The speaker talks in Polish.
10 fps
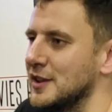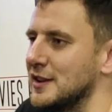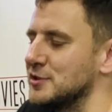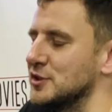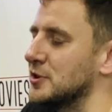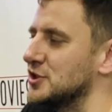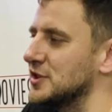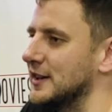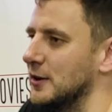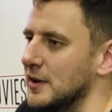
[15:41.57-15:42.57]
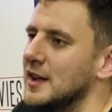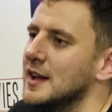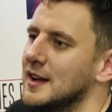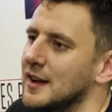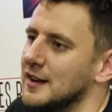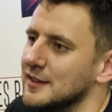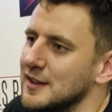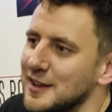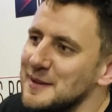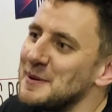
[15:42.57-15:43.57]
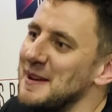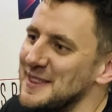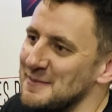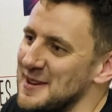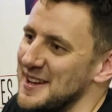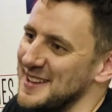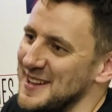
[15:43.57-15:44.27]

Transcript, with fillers: nie Adamczyk, to Boryszyc grał. A, nie, nie, pamiętam e,